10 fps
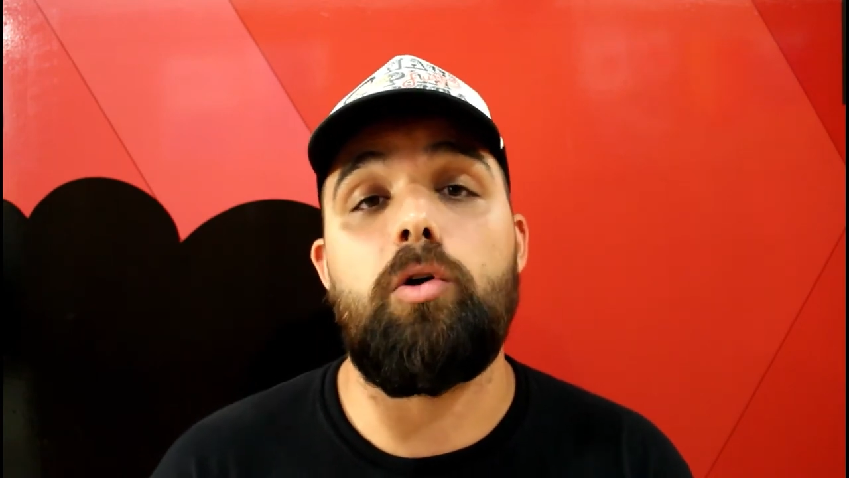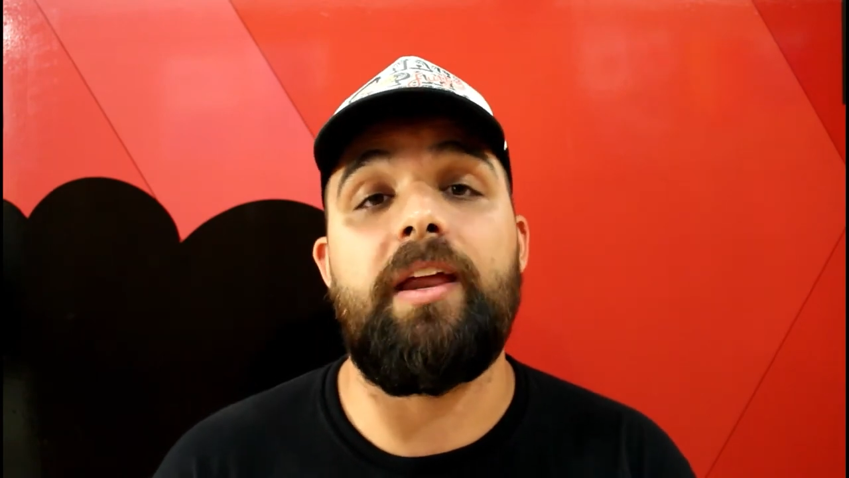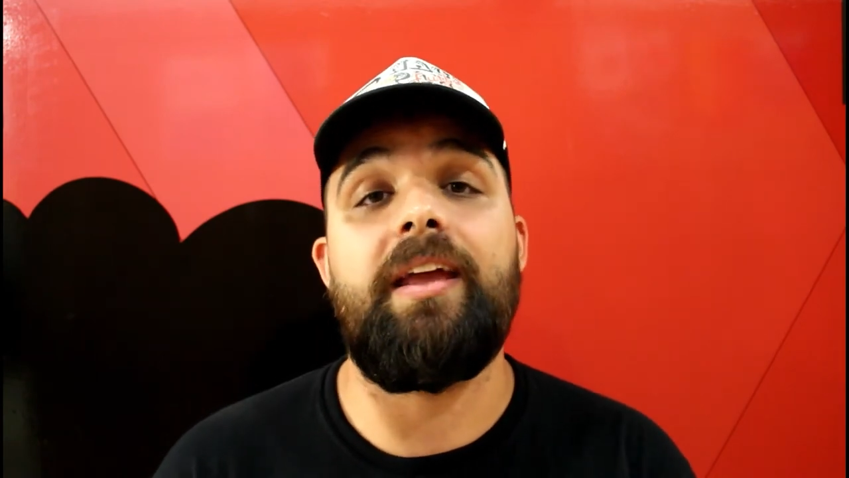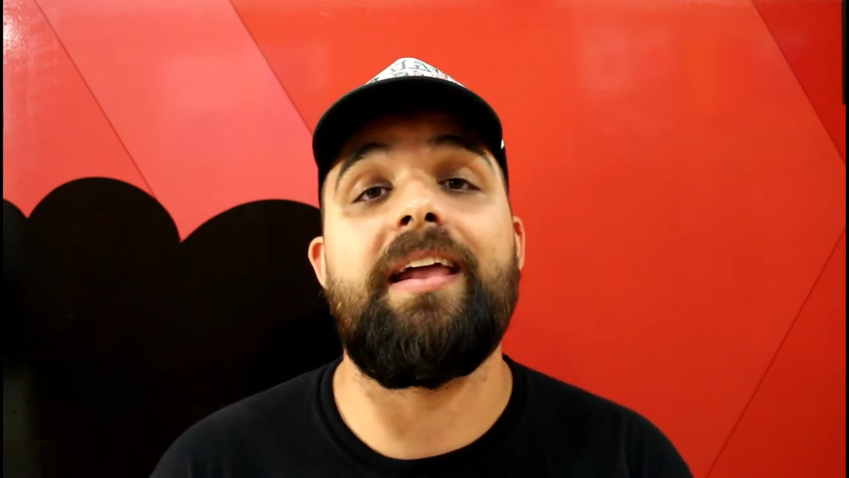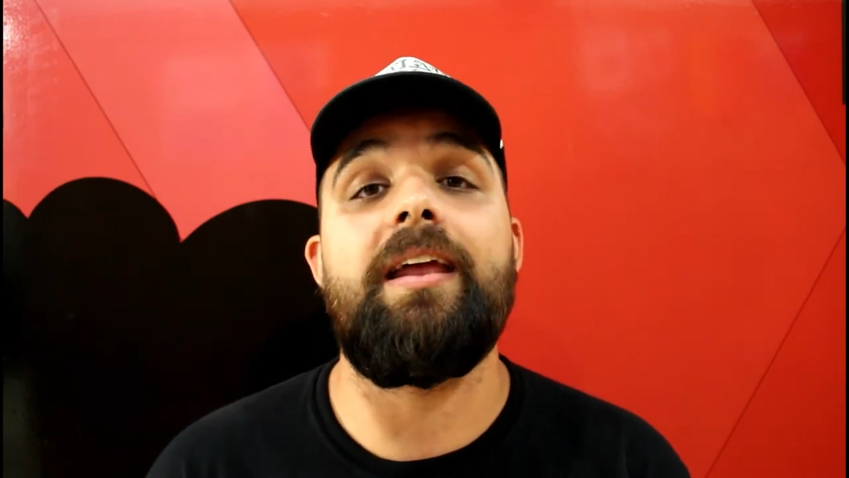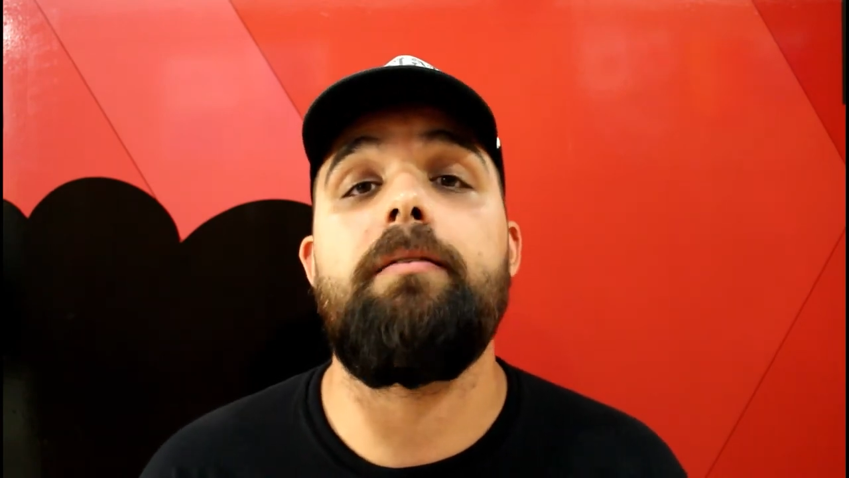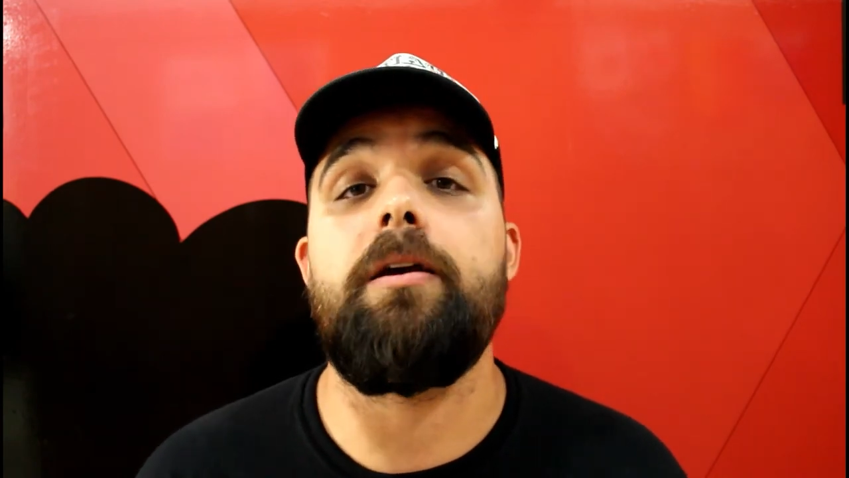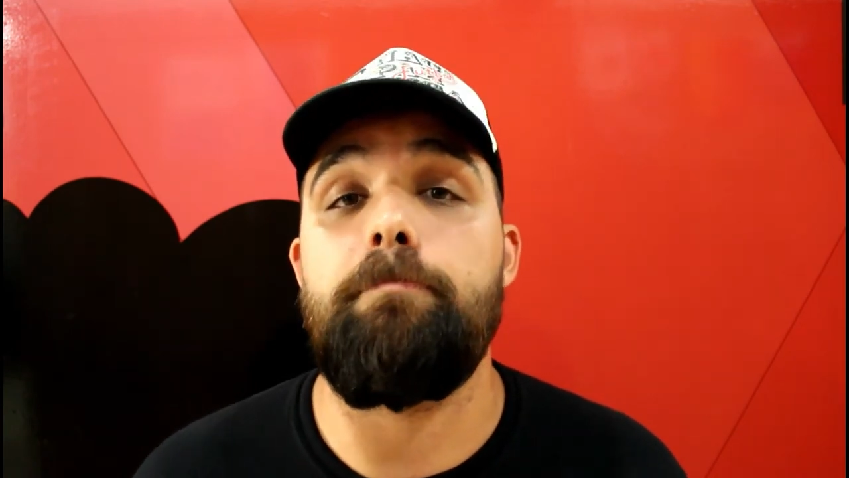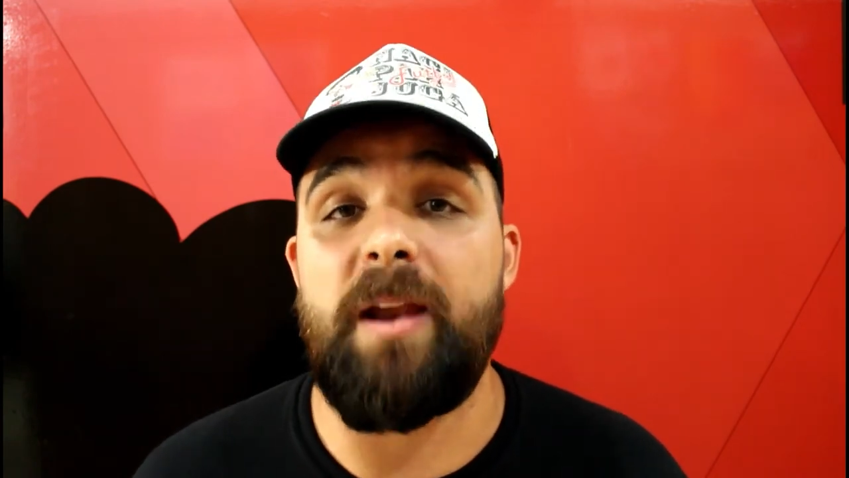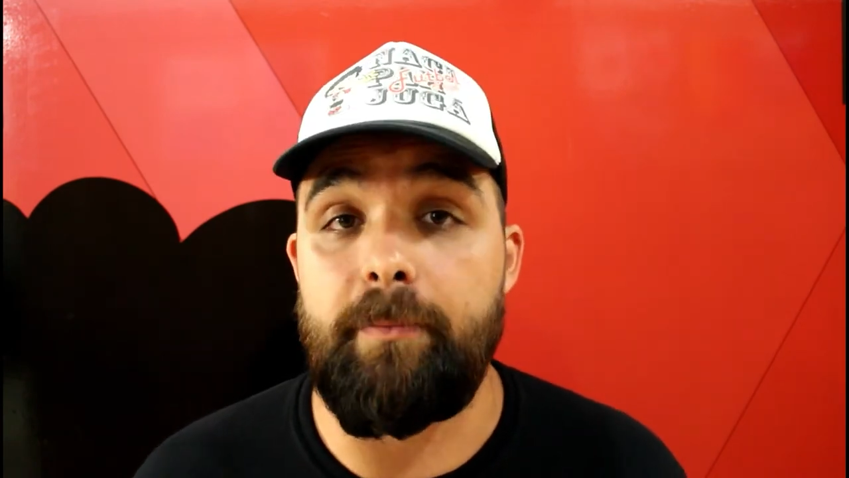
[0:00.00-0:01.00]
con
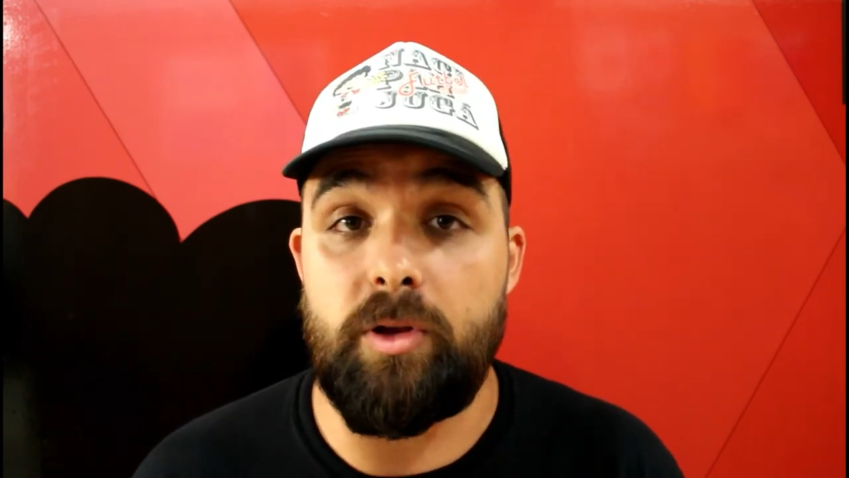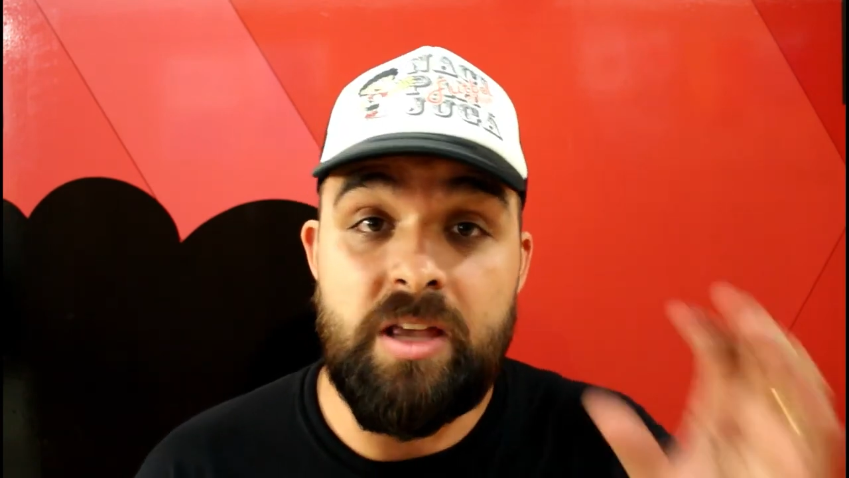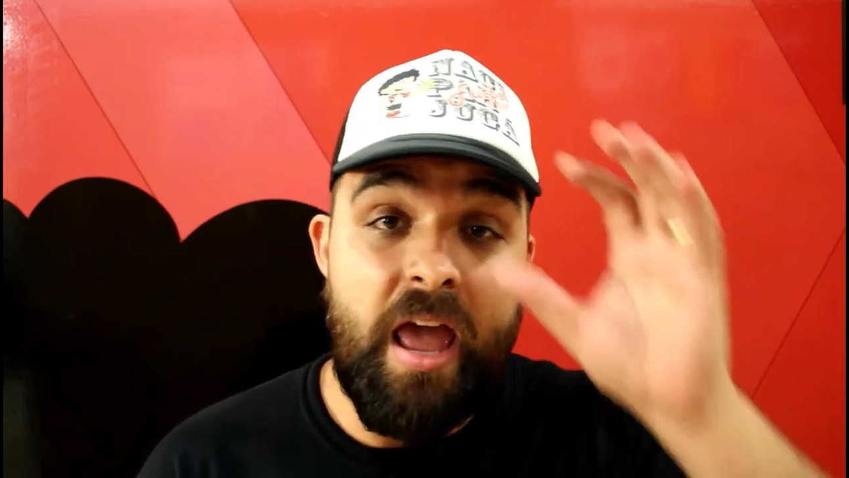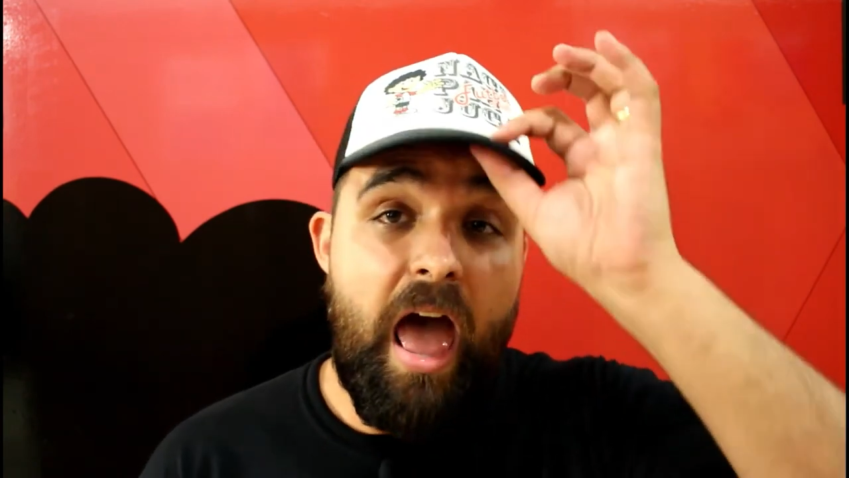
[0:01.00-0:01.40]
increíbles premios.